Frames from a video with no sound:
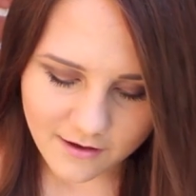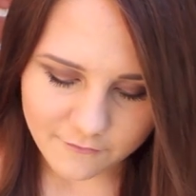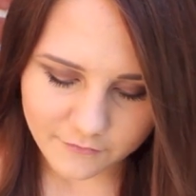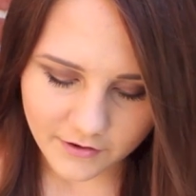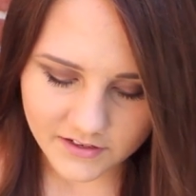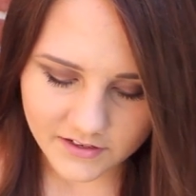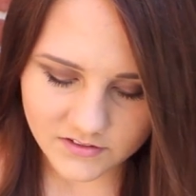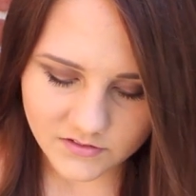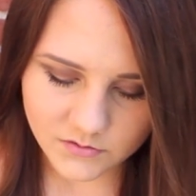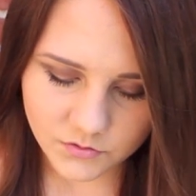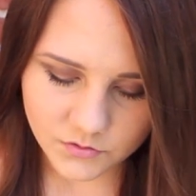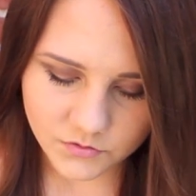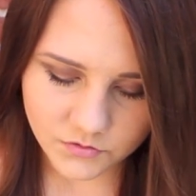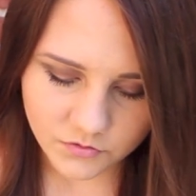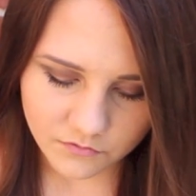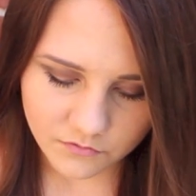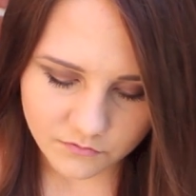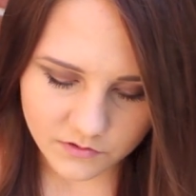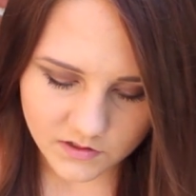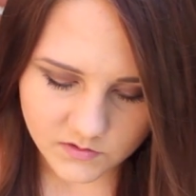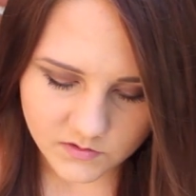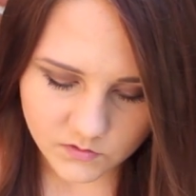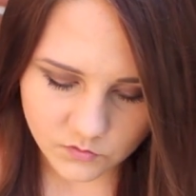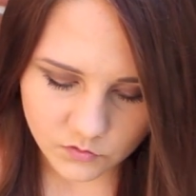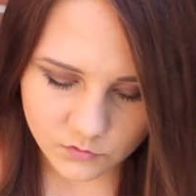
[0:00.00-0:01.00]
Weißt du
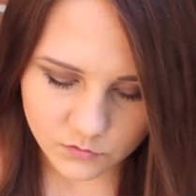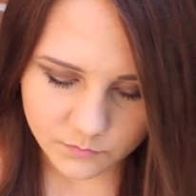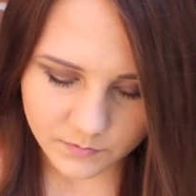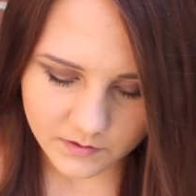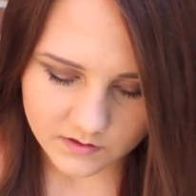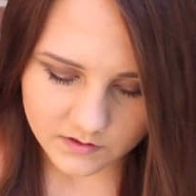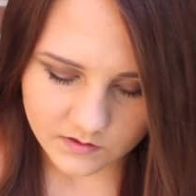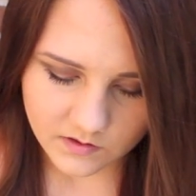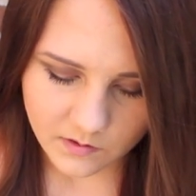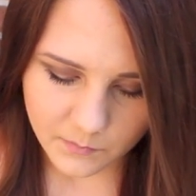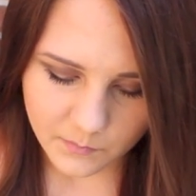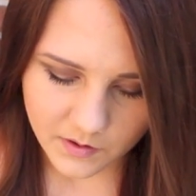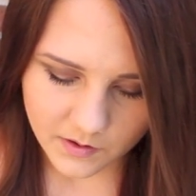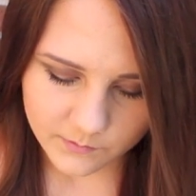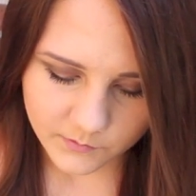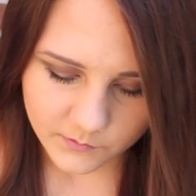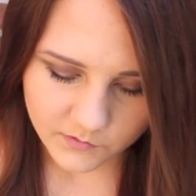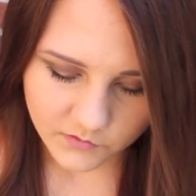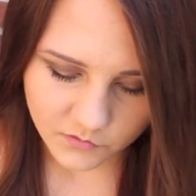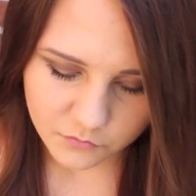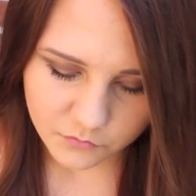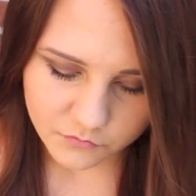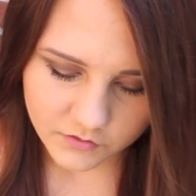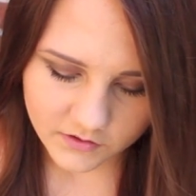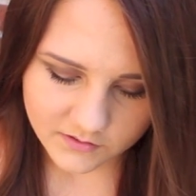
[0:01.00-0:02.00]
schon, was du später mal
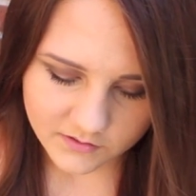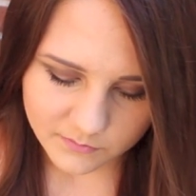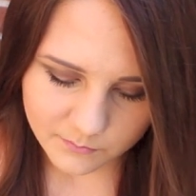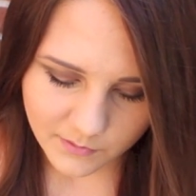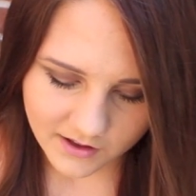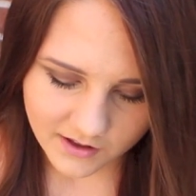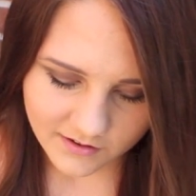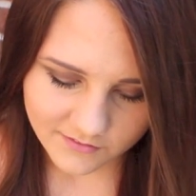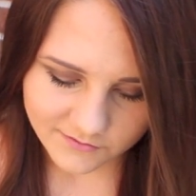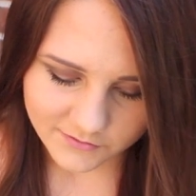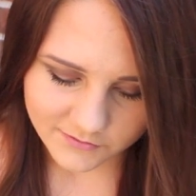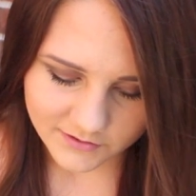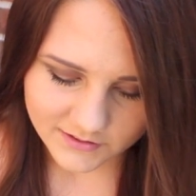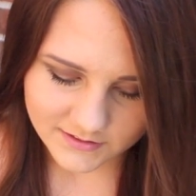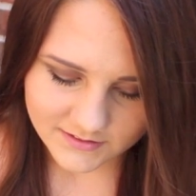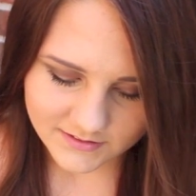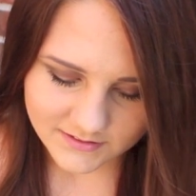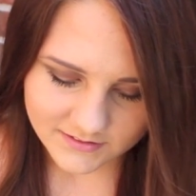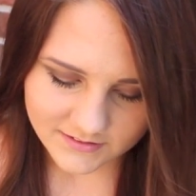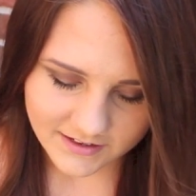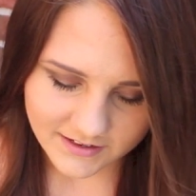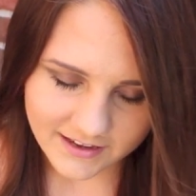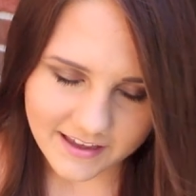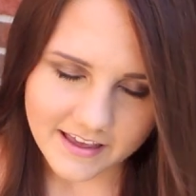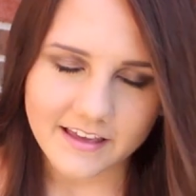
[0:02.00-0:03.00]
beruflich machen
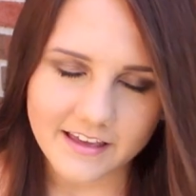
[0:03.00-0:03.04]
willst?